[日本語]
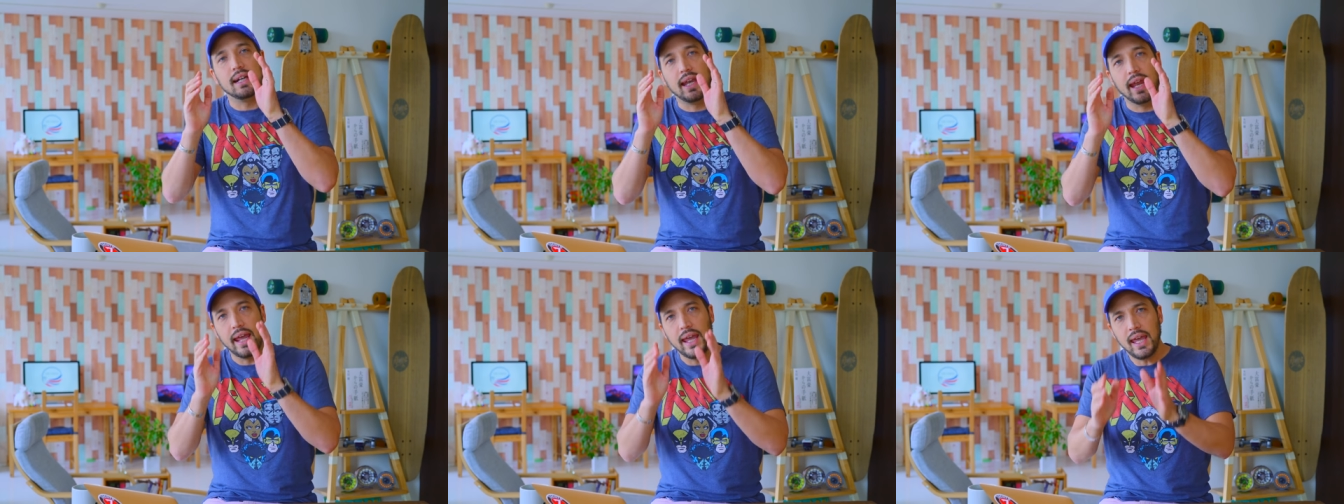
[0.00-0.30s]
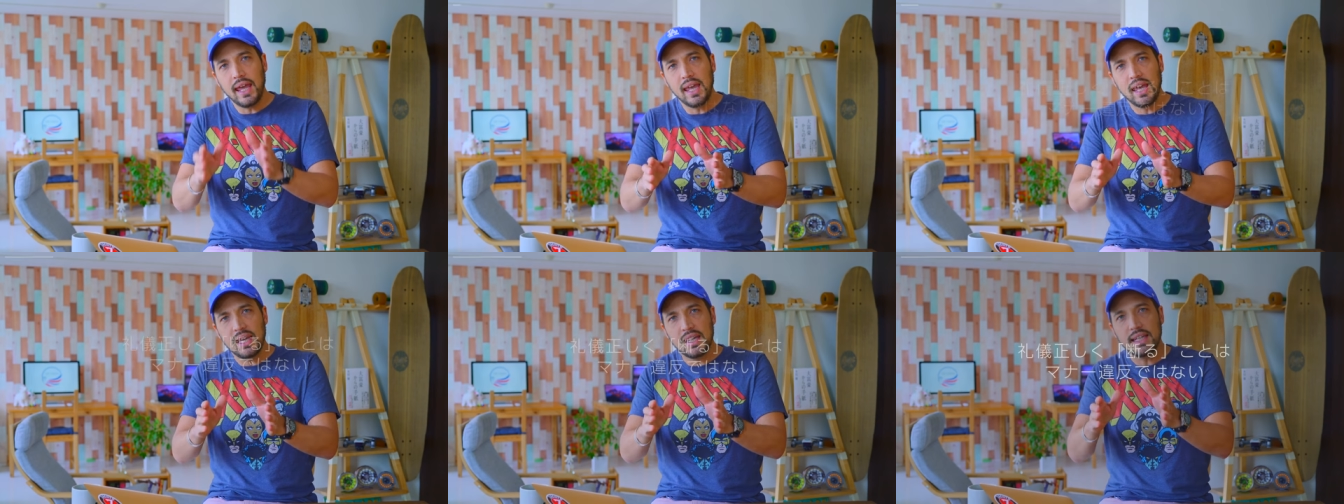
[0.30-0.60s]

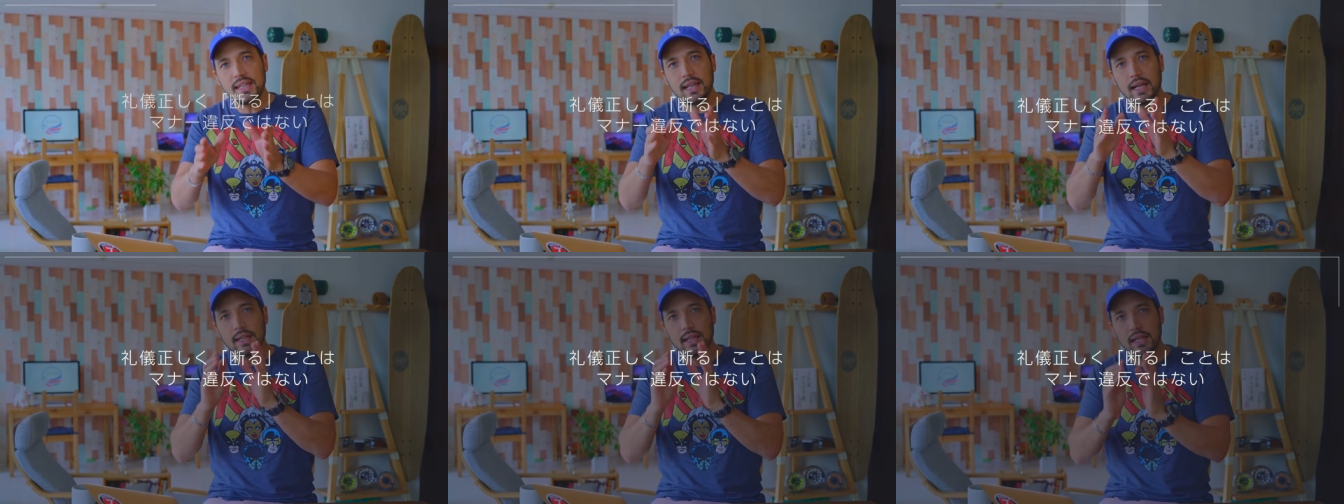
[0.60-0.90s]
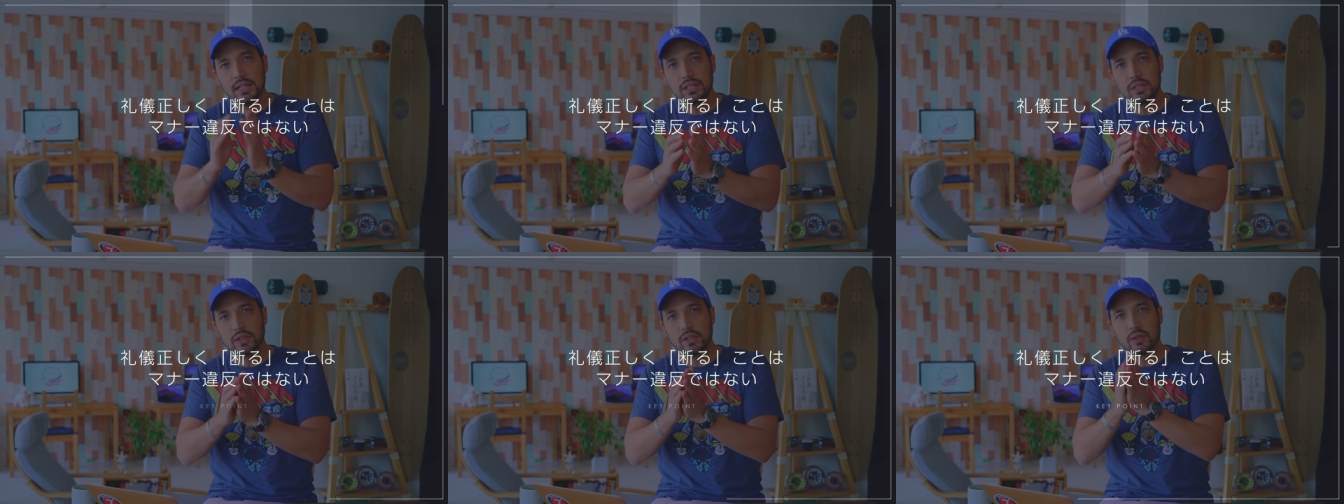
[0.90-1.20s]
礼儀
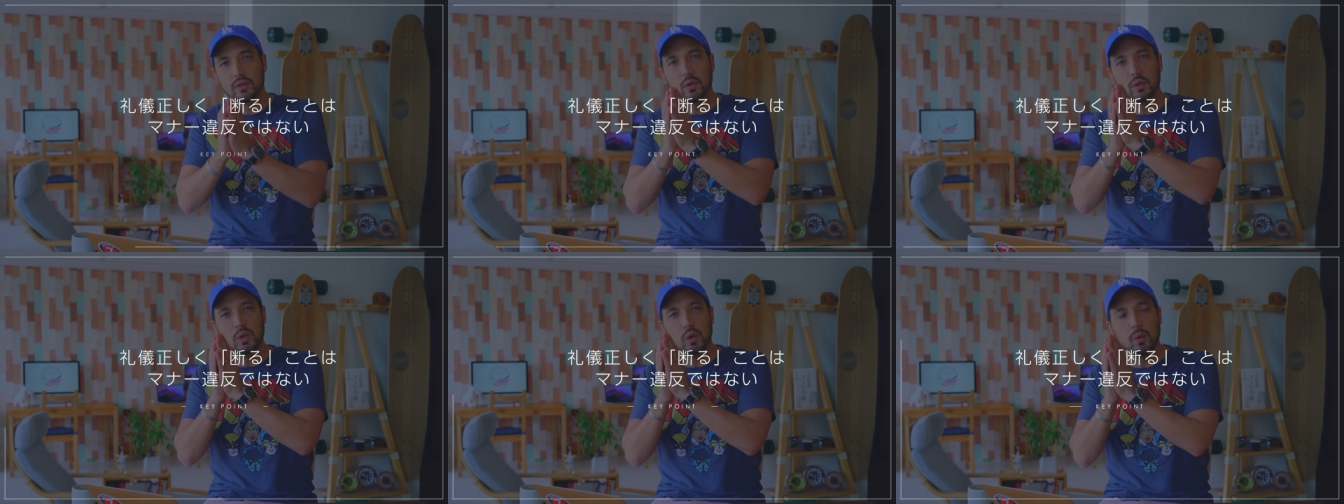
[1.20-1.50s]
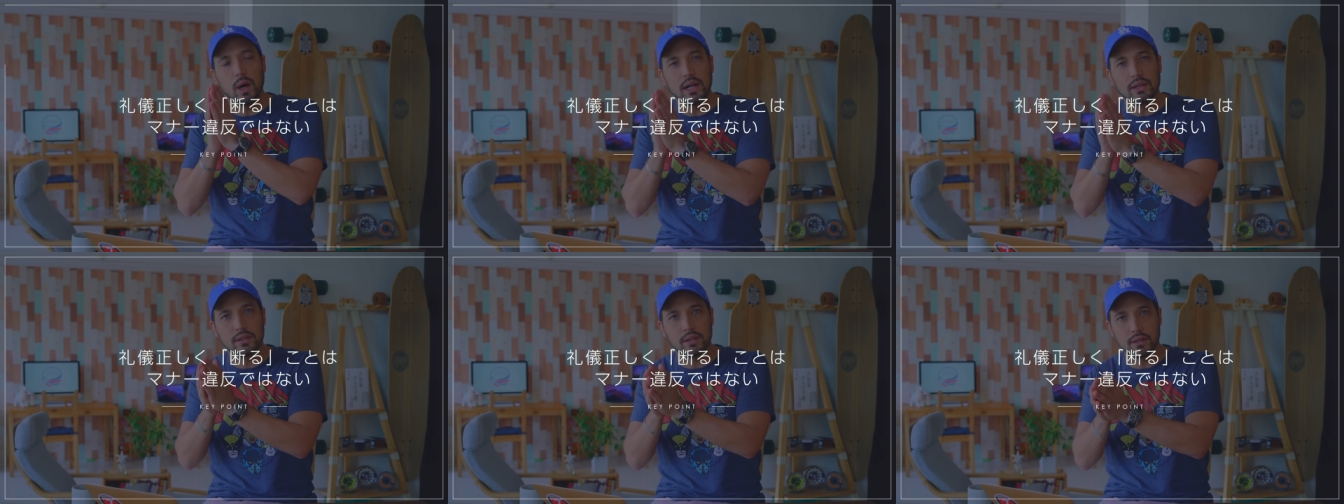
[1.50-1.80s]
正しく
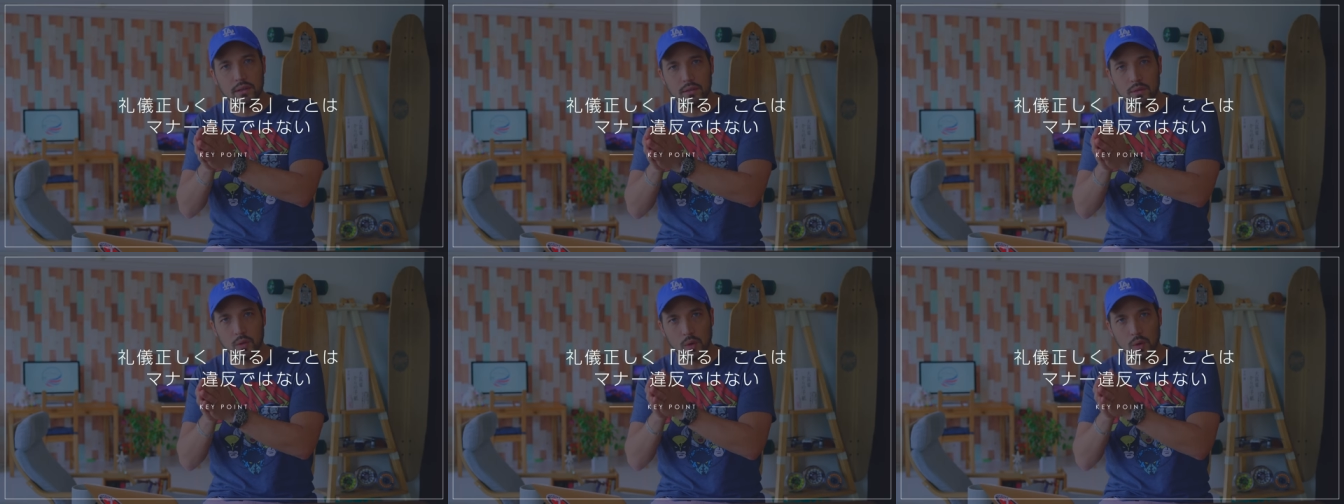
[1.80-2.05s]
断る